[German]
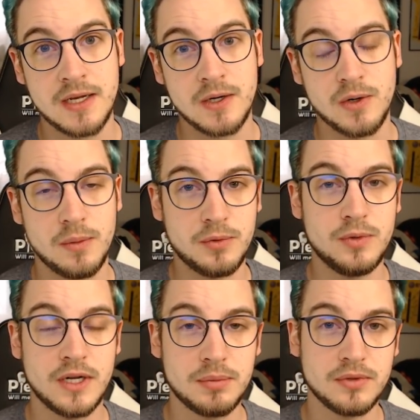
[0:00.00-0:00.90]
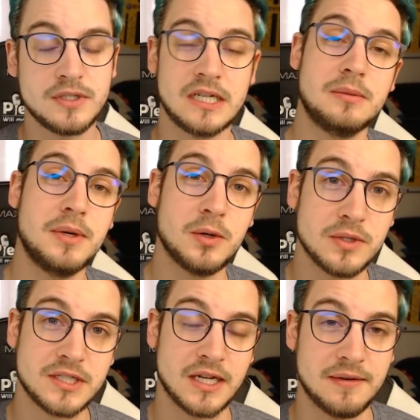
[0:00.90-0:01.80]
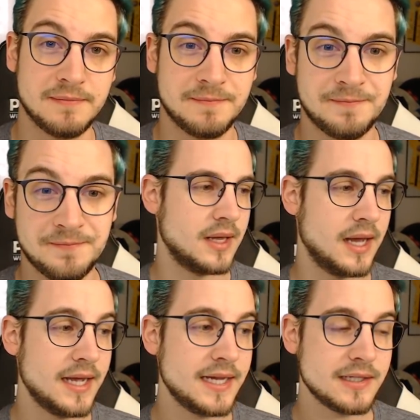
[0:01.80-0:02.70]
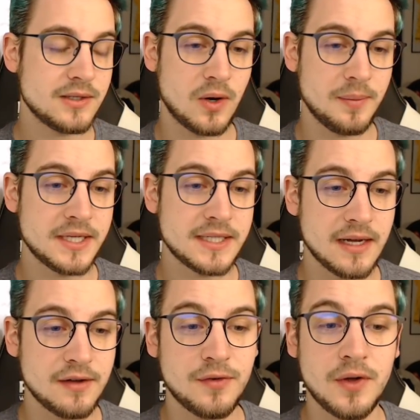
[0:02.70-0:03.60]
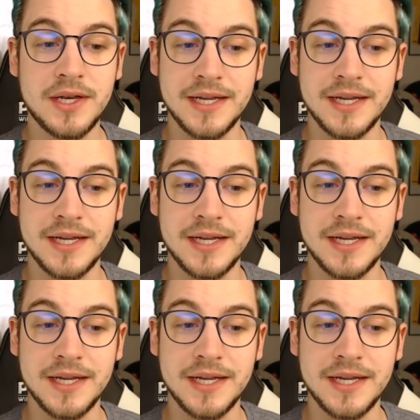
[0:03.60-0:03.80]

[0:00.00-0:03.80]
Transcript: kommt 100% bei uns an. Ein Kommentar von